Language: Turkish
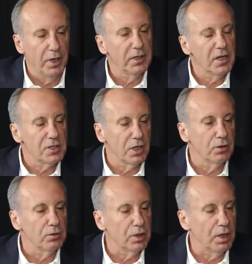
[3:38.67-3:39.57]
Ben
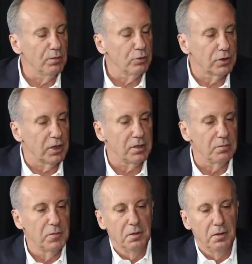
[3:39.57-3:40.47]
geçen gün
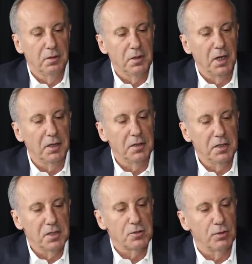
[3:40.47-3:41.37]
Karabük'teydim. E, yani
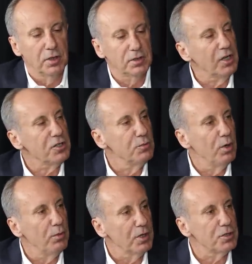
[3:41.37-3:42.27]
hiç öyle
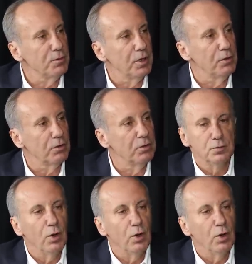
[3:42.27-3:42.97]
taşıma maşıma yok.